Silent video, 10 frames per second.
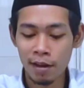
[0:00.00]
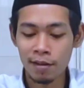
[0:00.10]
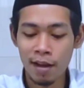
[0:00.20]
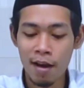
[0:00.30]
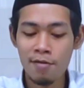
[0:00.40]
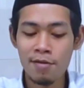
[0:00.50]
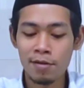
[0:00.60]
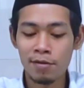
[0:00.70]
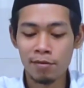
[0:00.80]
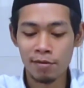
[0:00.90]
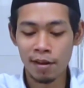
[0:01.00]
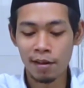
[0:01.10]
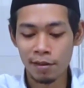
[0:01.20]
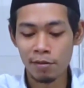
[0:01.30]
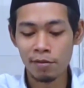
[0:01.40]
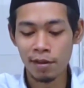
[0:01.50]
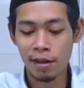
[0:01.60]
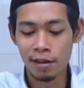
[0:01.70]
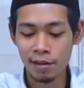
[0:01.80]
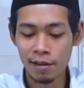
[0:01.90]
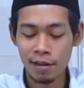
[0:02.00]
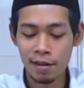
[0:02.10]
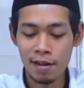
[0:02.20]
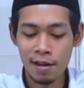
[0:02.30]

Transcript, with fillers: sudah tahu ya sudah disudahi.